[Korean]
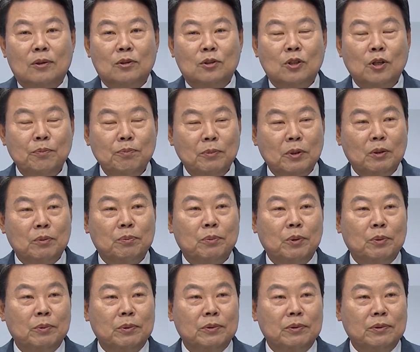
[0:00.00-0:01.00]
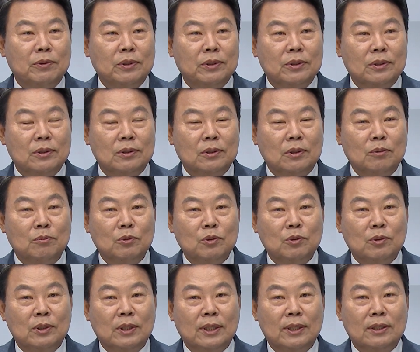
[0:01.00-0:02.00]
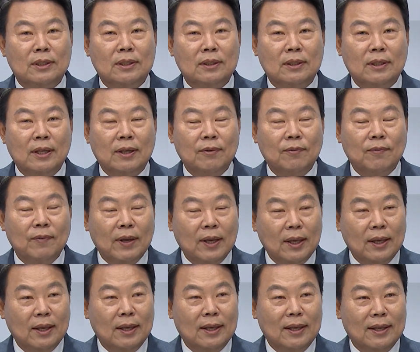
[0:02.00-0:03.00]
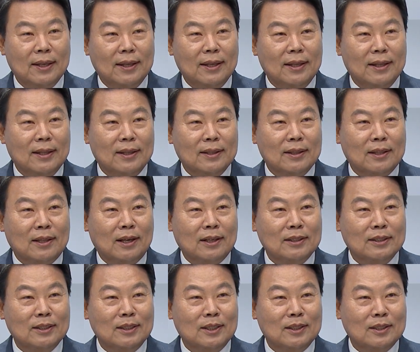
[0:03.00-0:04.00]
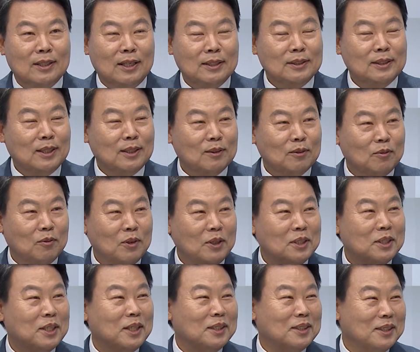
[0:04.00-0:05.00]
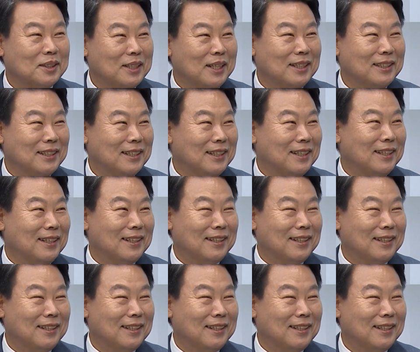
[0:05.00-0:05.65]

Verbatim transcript: 1000명 표본으로 해서 설문조사를 했는데 왜 당진에서 안 살고 외지에서 사냐.